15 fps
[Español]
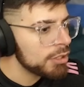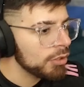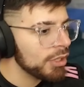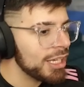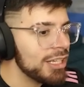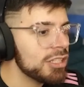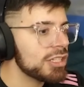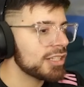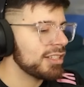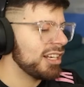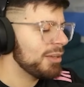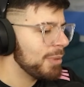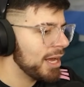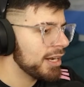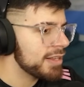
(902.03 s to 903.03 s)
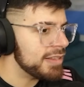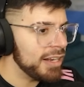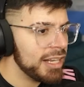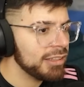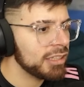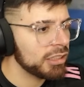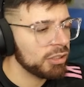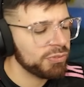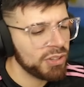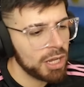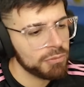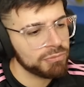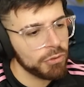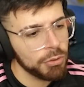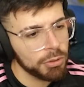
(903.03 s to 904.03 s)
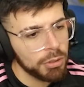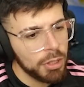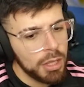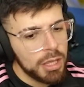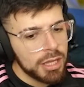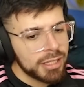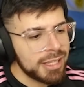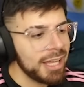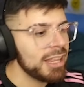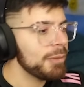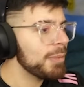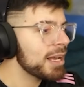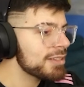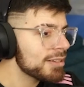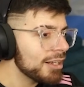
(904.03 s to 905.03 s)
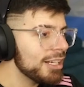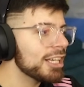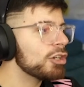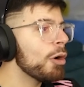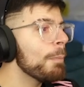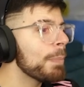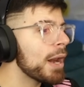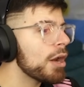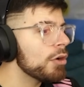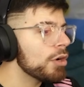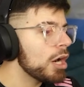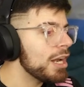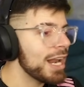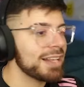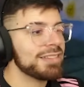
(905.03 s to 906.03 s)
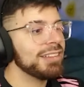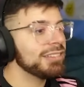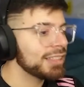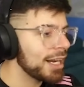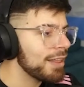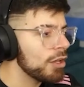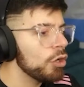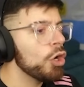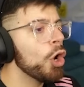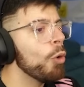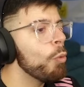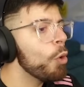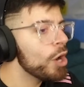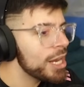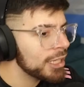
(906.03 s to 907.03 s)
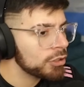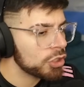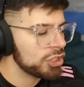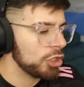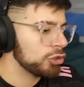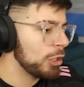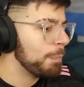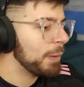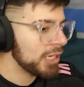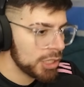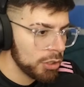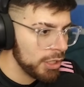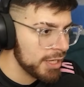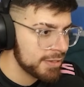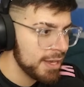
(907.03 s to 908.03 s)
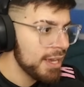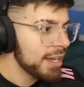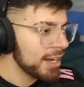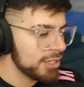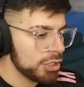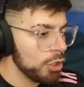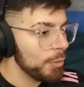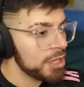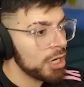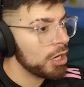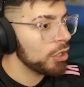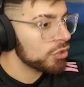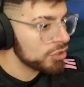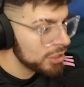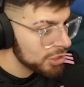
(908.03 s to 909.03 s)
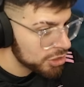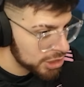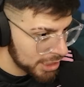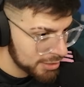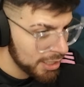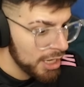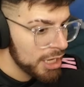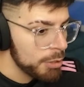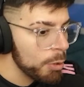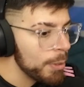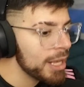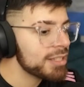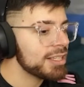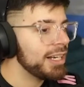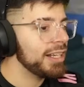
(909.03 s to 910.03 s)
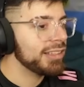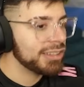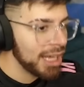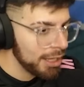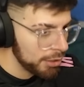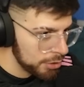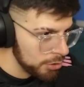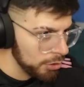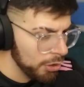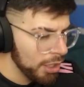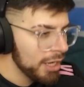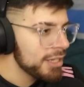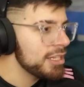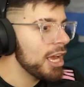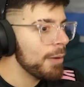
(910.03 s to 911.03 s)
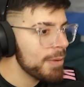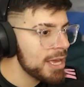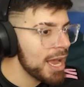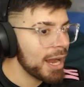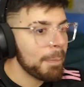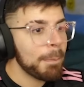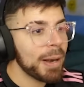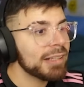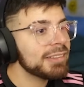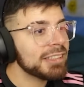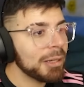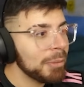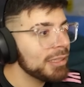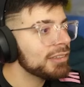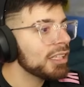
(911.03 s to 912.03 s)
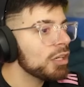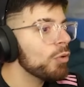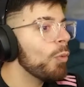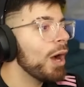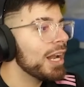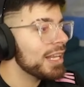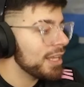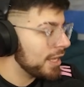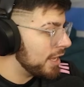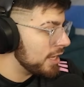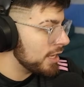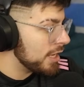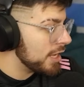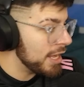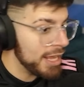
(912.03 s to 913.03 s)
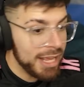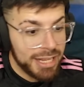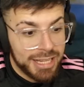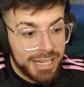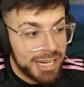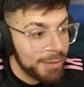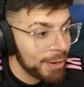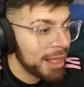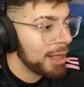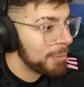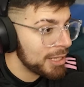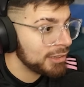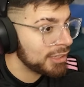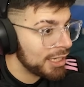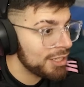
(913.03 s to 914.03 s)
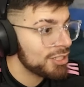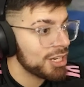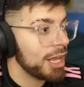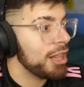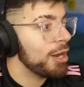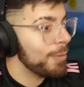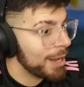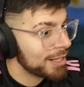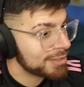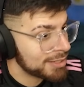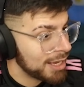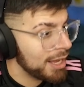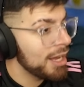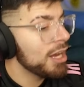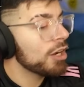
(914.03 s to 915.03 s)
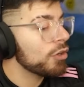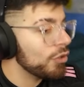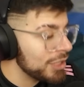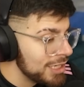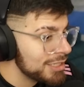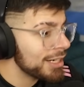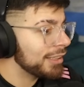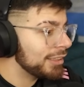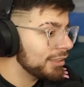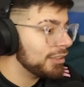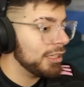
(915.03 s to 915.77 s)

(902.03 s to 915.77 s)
de hinchas alemanes del Eintracht de Frankfurt, que además le compraron las entradas, los boletos a los españoles, que se los vendieron a los hinchas, y hoy veías el estadio y había prácticamente igual, eh, eh, equilibradamente hinchas del Barça con hinchas del